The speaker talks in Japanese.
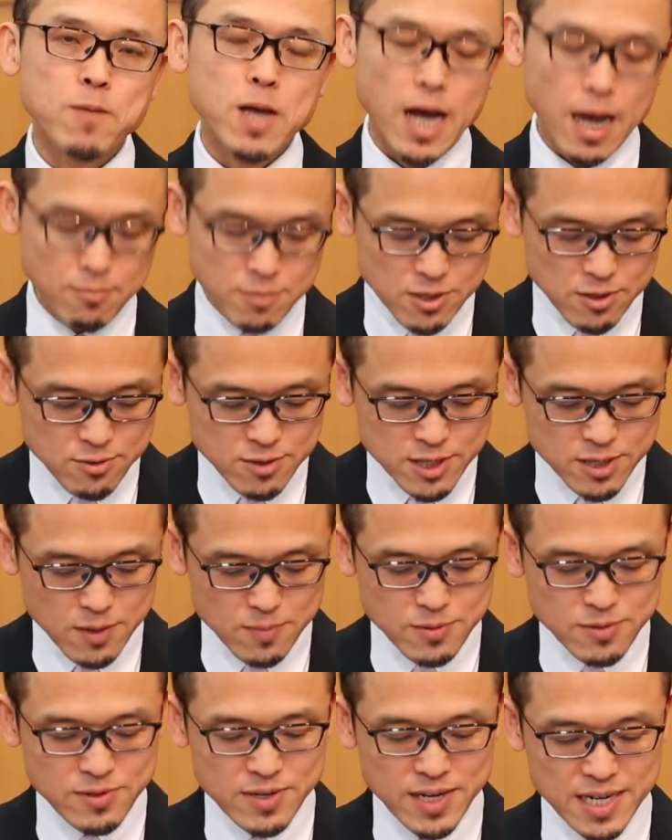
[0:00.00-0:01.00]
神の国の
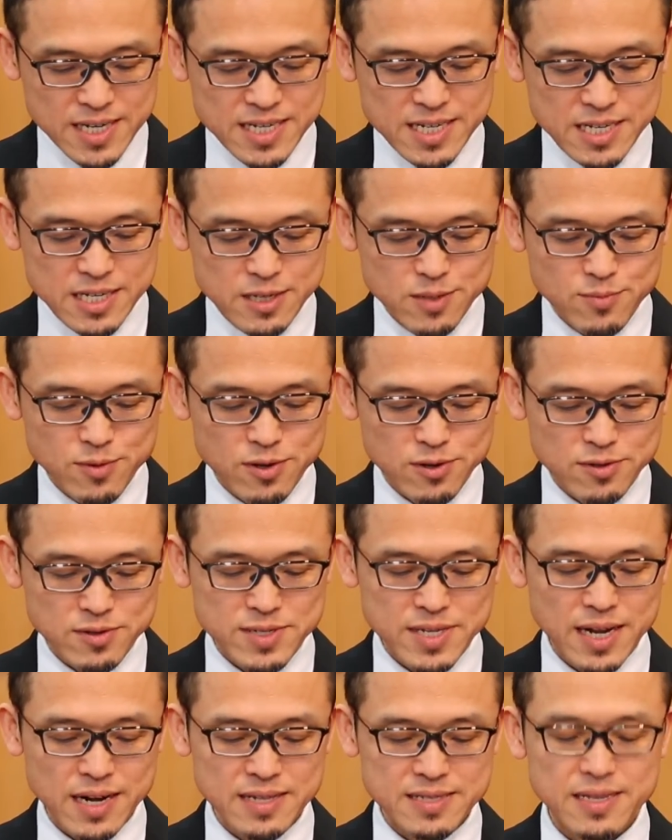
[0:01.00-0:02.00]
文化に生きるものと
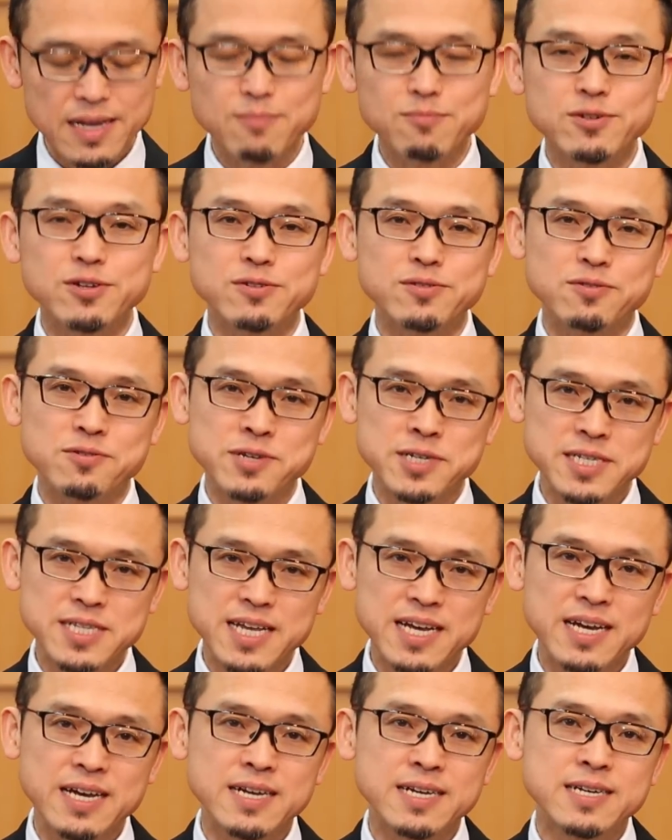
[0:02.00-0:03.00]
されたものとし
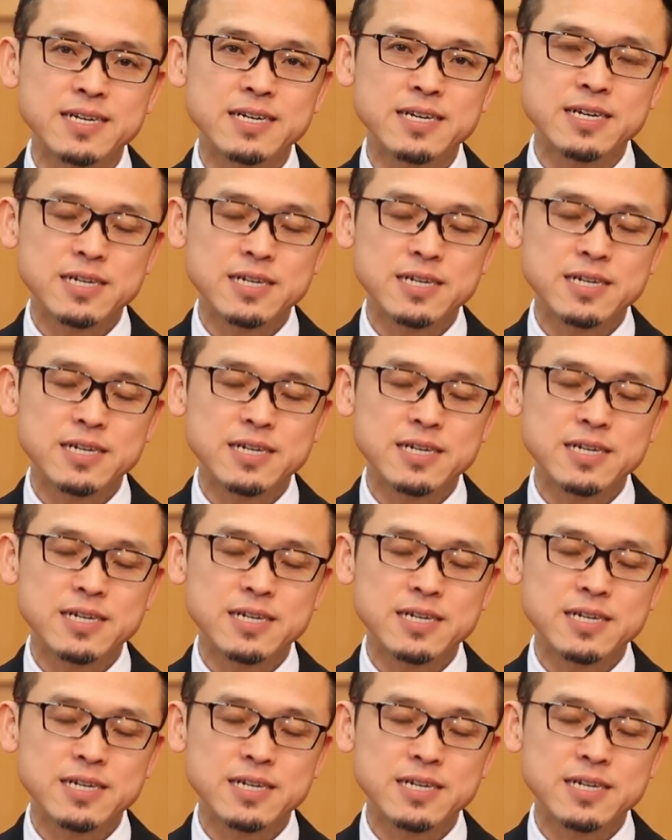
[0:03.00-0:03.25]
て、